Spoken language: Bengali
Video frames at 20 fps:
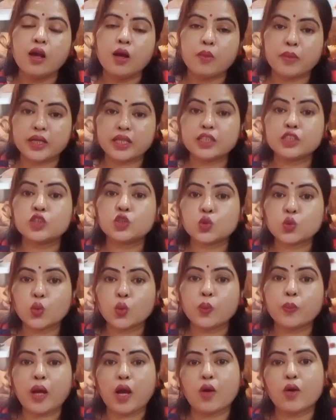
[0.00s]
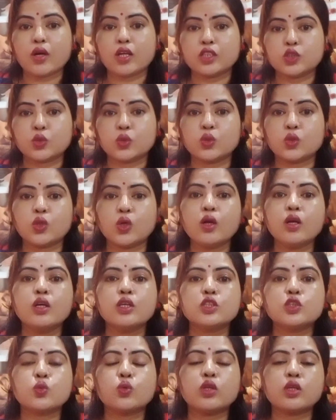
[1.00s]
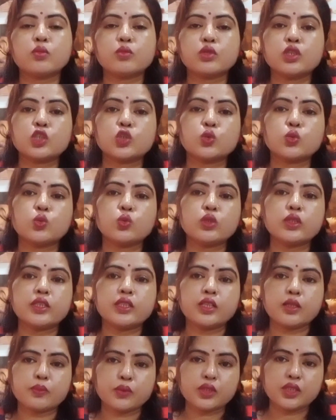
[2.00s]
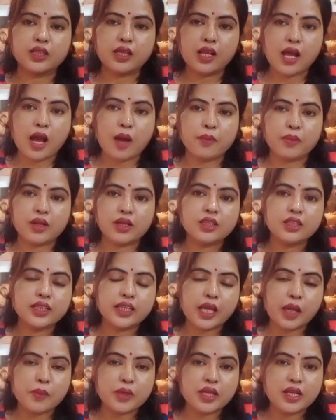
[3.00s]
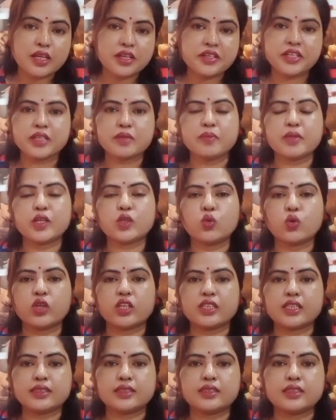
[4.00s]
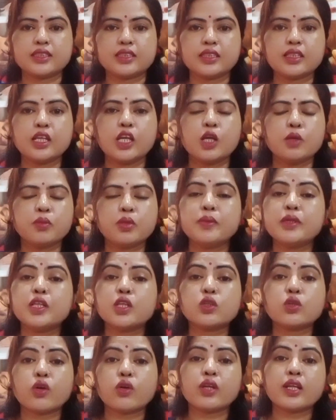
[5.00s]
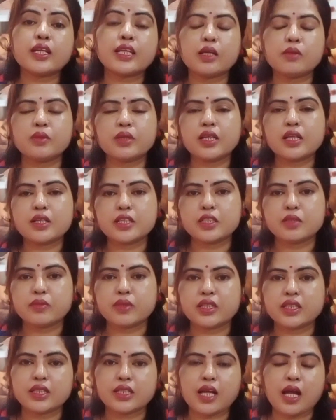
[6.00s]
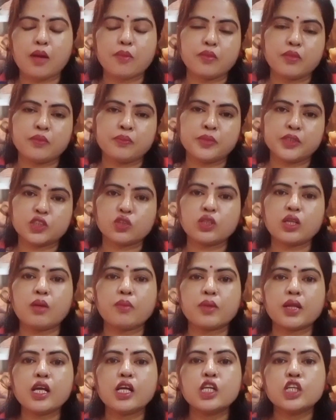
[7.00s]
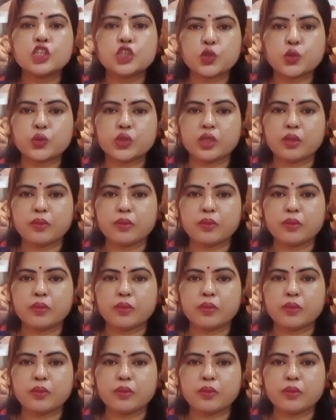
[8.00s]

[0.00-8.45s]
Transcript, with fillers: মানে চুল পাওয়ার জন্য চুলের মধ্যে শুধু দিনের পর দিনে আমরা কেমিক্যাল ট্রিটমেন্ট করে যাচ্ছি বিভিন্ন ধরনের কেমিক্যাল ট্রিটমেন্টের পেছনে আমরা ছুটে